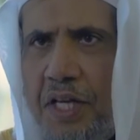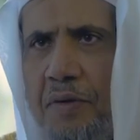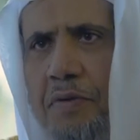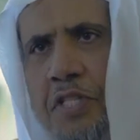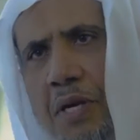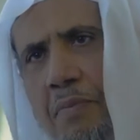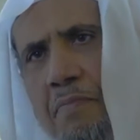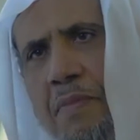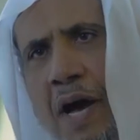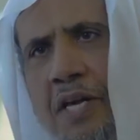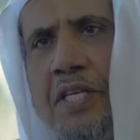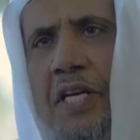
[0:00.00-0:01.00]
أه، بسبب
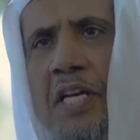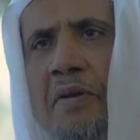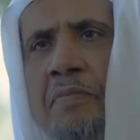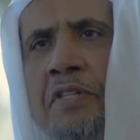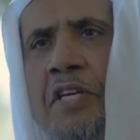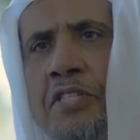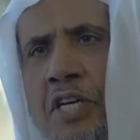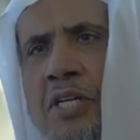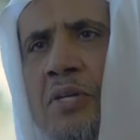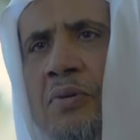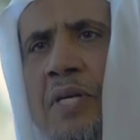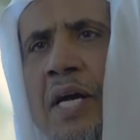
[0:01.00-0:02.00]
ما حصل من
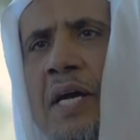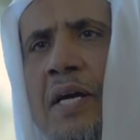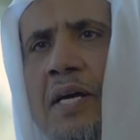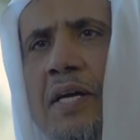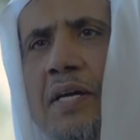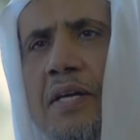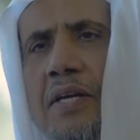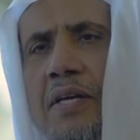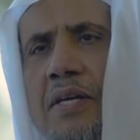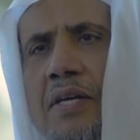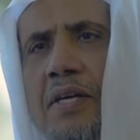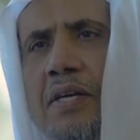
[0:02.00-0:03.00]
تسلل لها
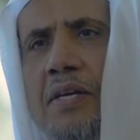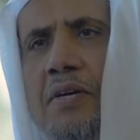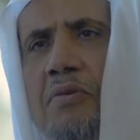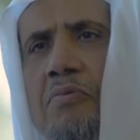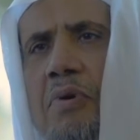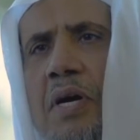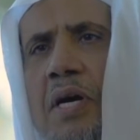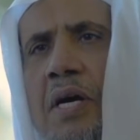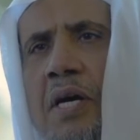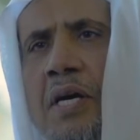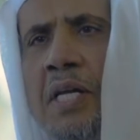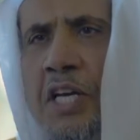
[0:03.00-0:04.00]
أه،
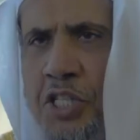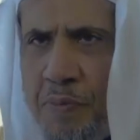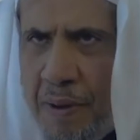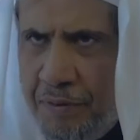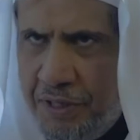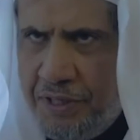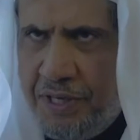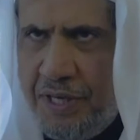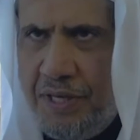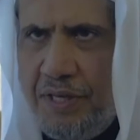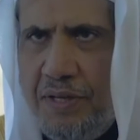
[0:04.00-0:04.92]
ولأسباب عدة